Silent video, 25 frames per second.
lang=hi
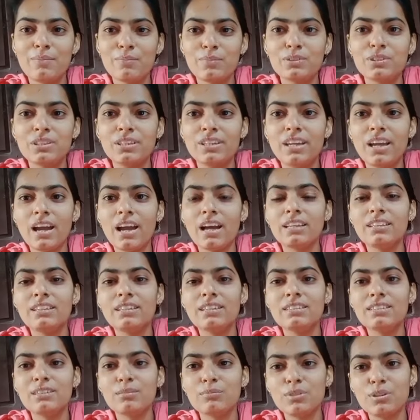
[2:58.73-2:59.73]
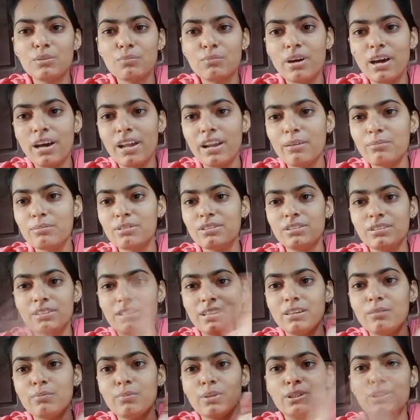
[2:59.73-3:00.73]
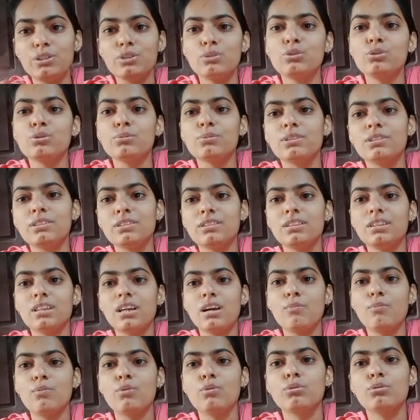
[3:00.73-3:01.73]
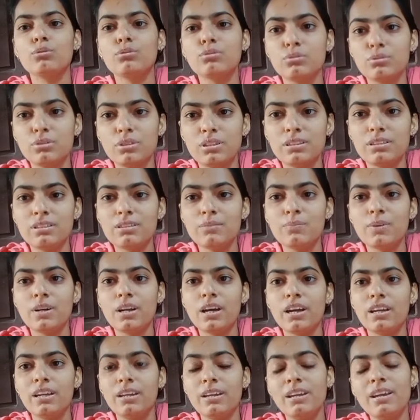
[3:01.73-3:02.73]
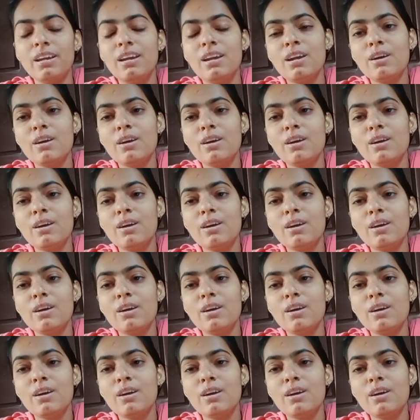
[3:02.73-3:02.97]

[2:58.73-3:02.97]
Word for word: मुझे याद है समथिंग बारह बजे एक बजे दो बजे तक हम लोग सोते थे पढ़ाई